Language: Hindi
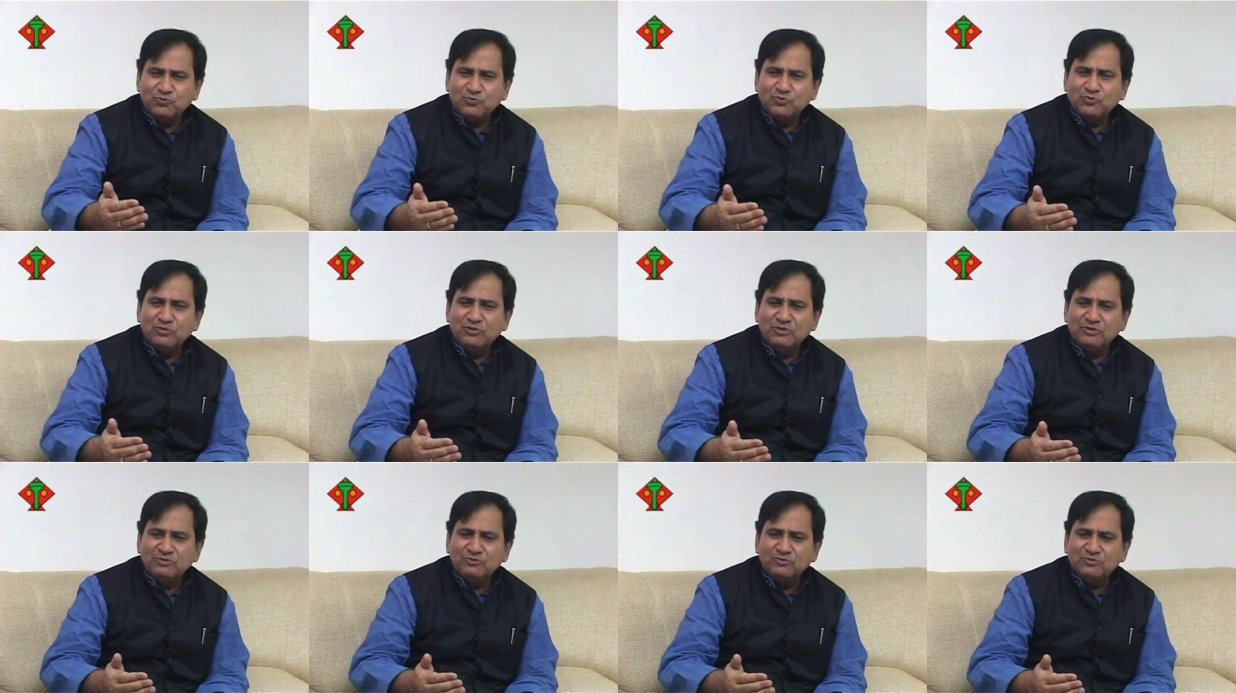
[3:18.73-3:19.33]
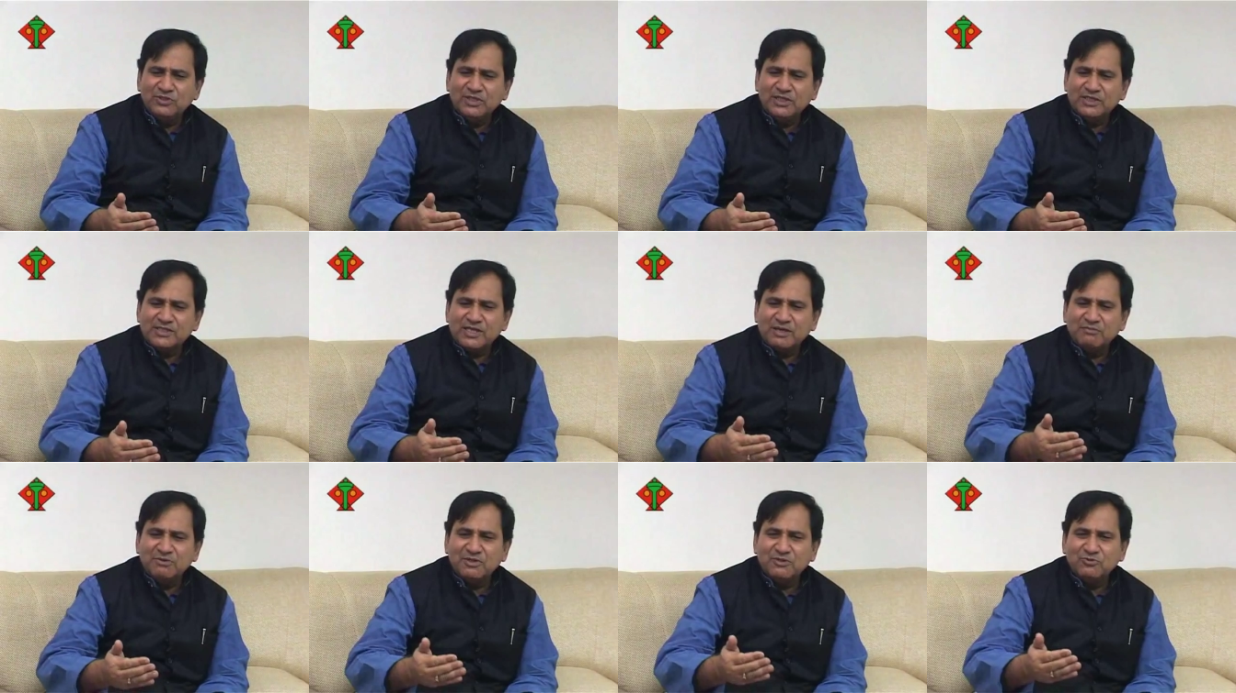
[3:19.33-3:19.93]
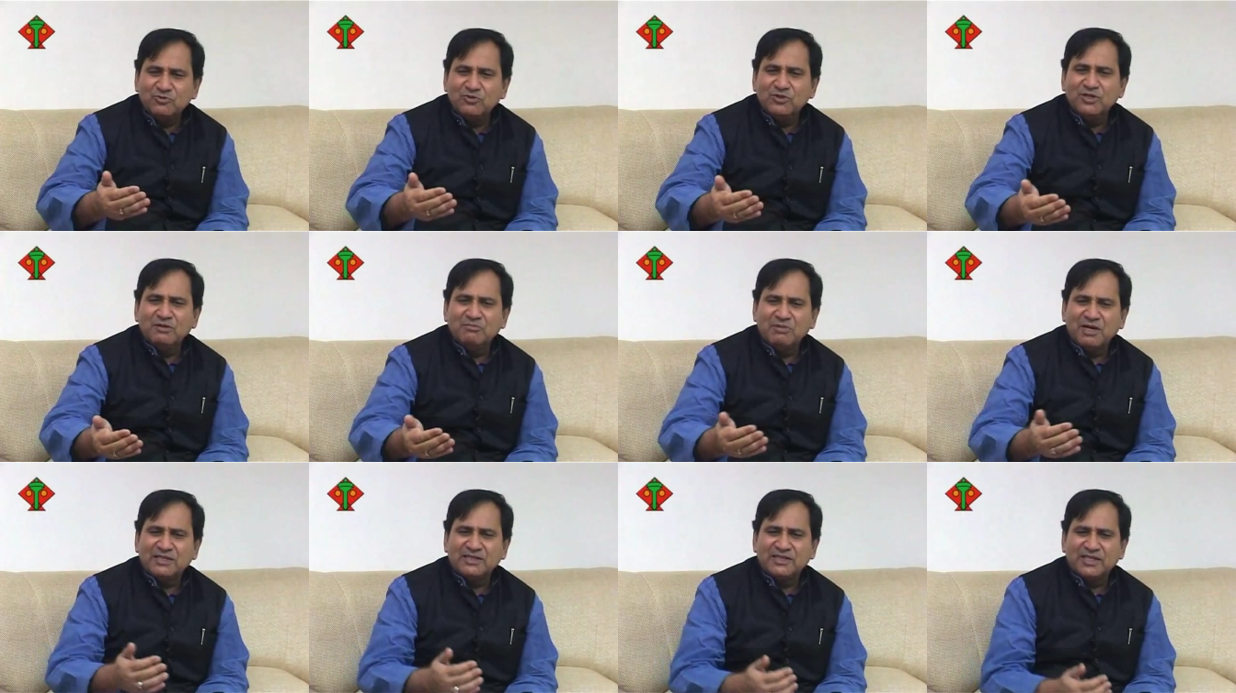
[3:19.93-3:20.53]
कुल उनके सामने खुल के
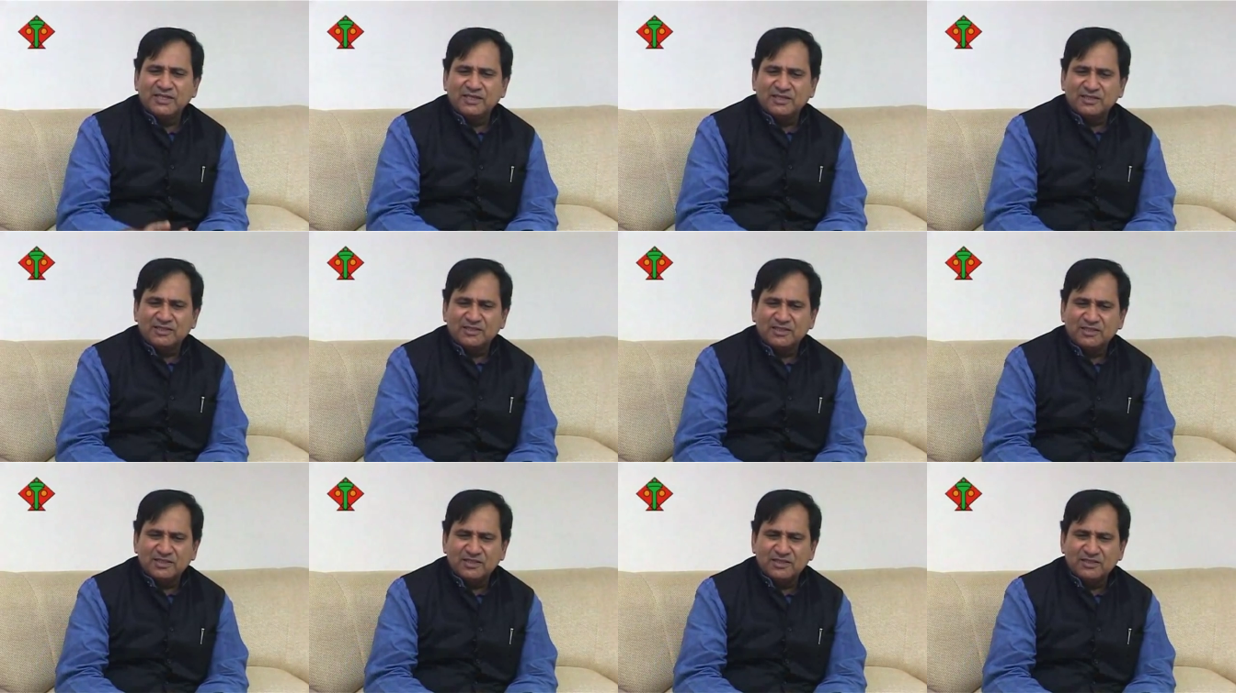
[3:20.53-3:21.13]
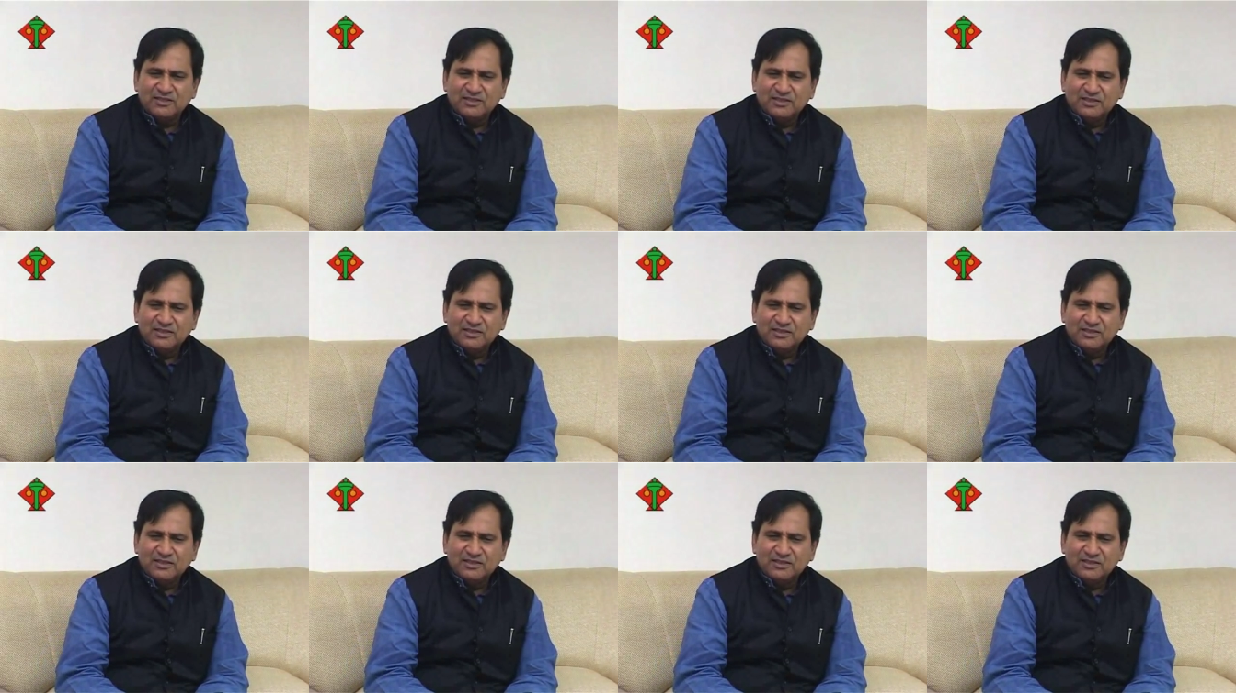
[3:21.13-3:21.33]
बात नहीं करते थे